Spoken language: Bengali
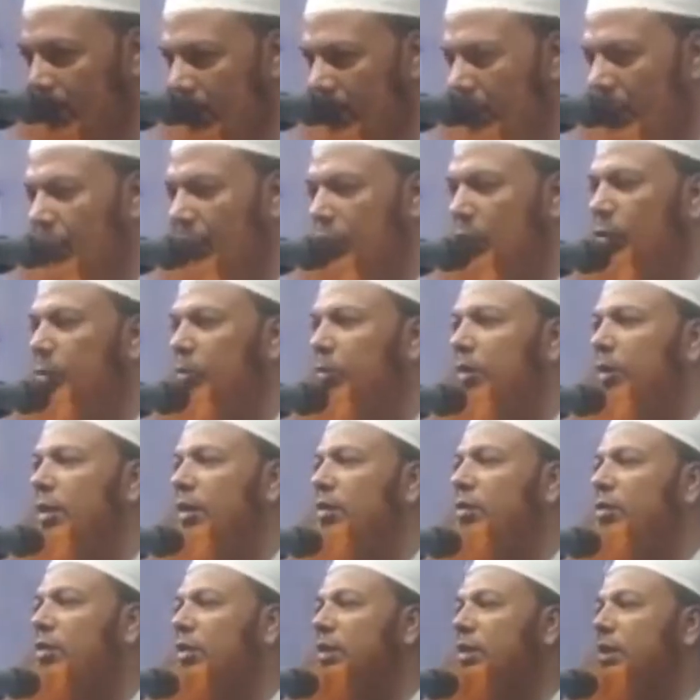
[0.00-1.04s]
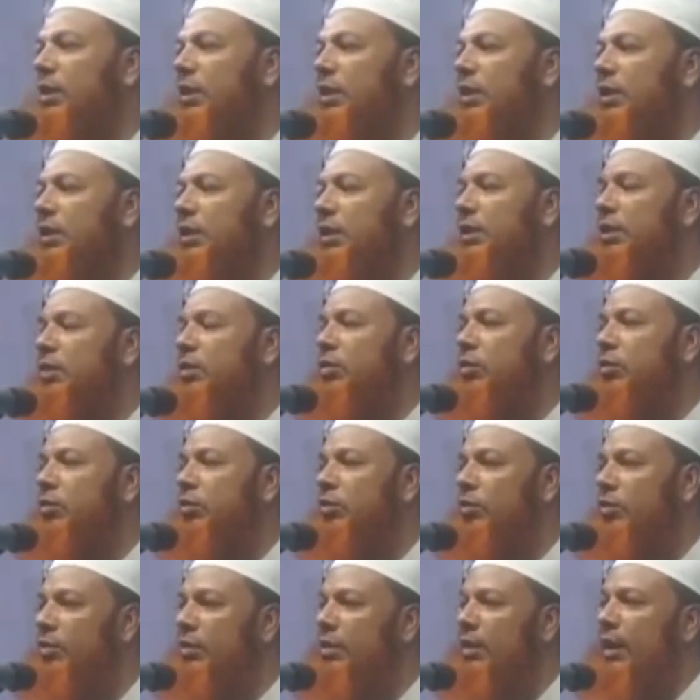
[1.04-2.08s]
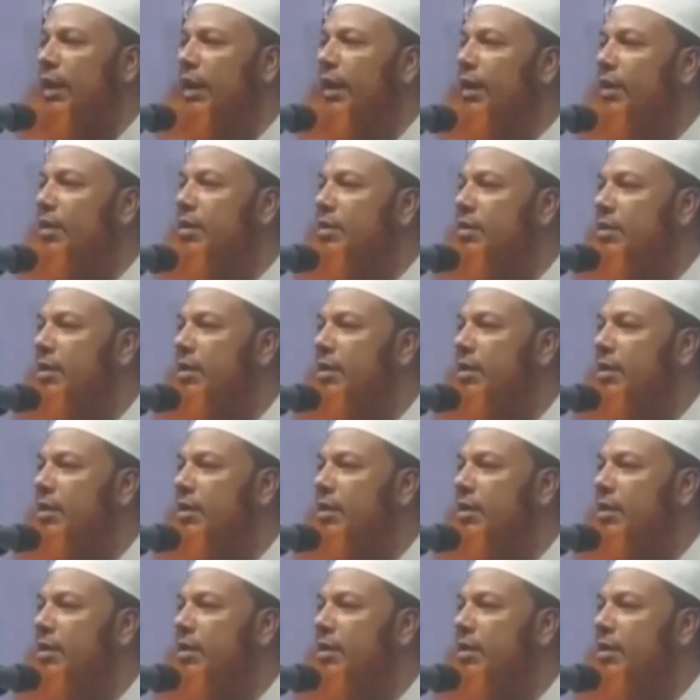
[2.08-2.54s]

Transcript: কিন্তু মনে হচ্ছে যে একটু টায়ার